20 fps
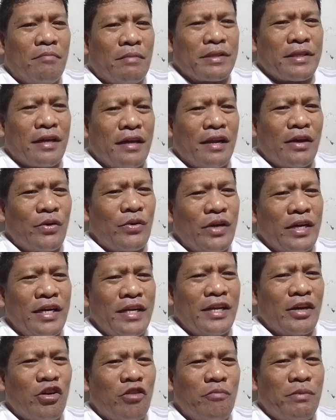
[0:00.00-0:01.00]
Matagal ko nang
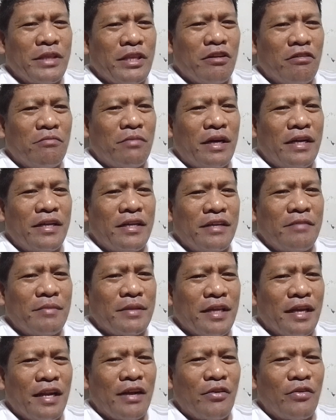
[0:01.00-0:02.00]
hinagupit ang bayan niya,
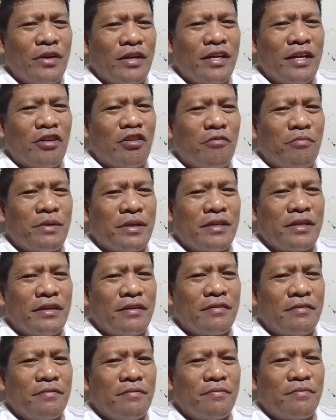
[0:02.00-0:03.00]
matagal ko nang hinagupit
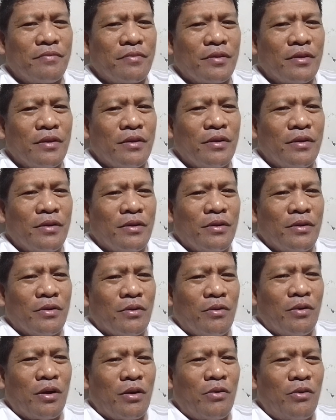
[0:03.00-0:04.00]
yan.
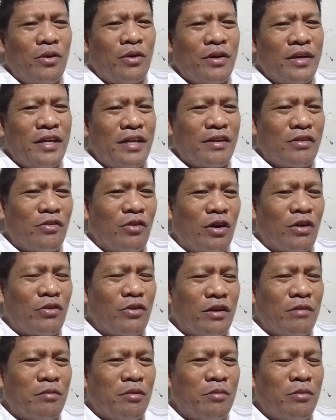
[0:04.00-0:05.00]
Kung ako lang, kung
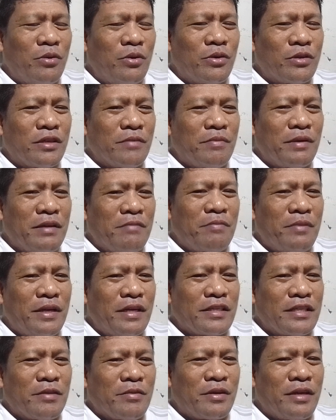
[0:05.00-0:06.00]
ako lang mamuno sa
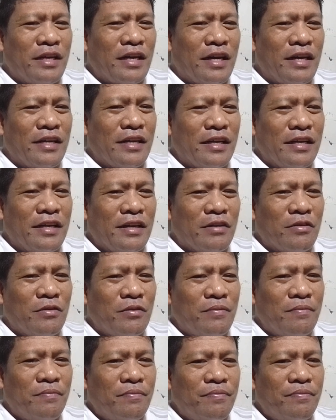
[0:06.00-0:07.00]
Pilipinas, ginaganan-ganan
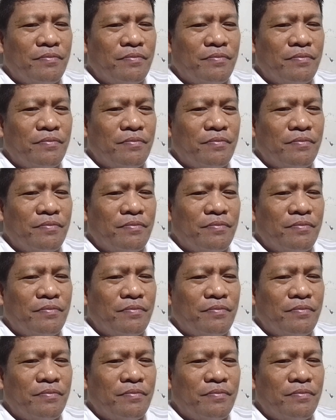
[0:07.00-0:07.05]
ako,